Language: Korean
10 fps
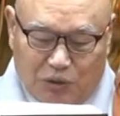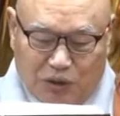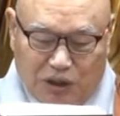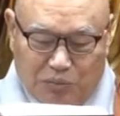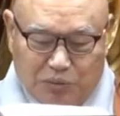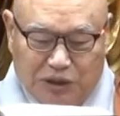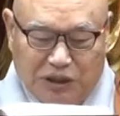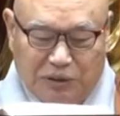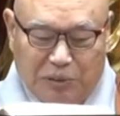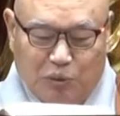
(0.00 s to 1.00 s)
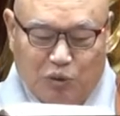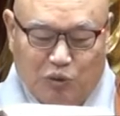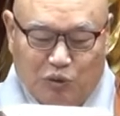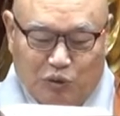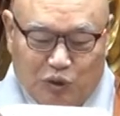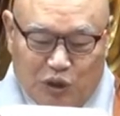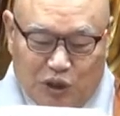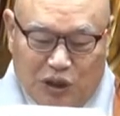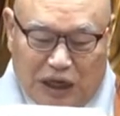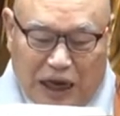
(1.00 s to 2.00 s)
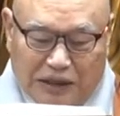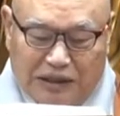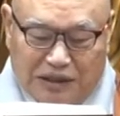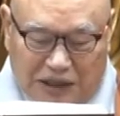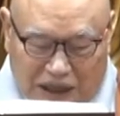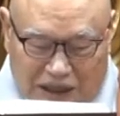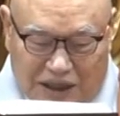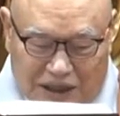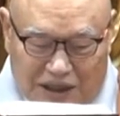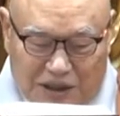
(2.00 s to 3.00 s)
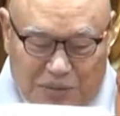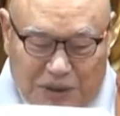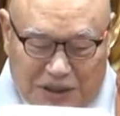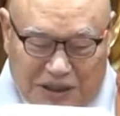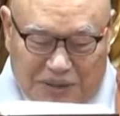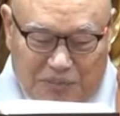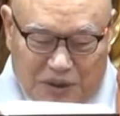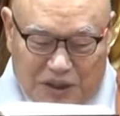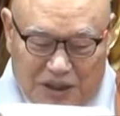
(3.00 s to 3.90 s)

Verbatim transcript: 우리는 부처님의 모두 아들 딸 얼마나 참